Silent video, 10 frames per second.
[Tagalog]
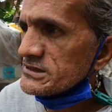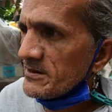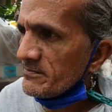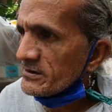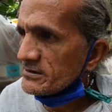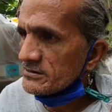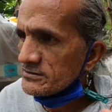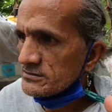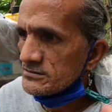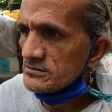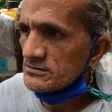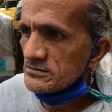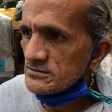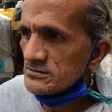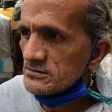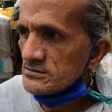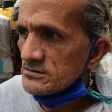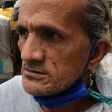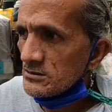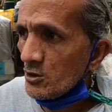Ah, hindi ka, hindi ka nila
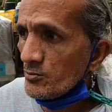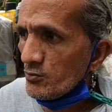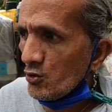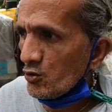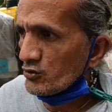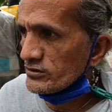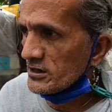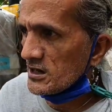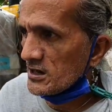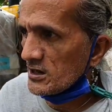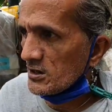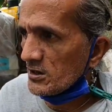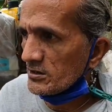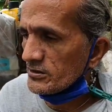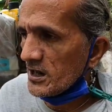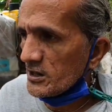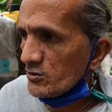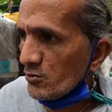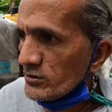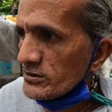tanggap? Opo, na, na
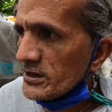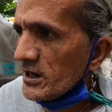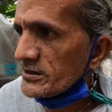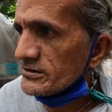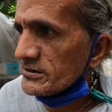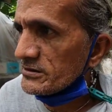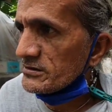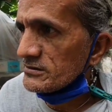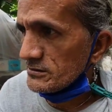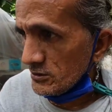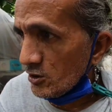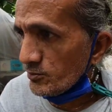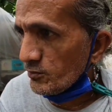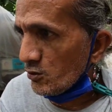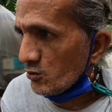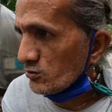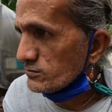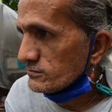ano, na, na bading ka? Opo.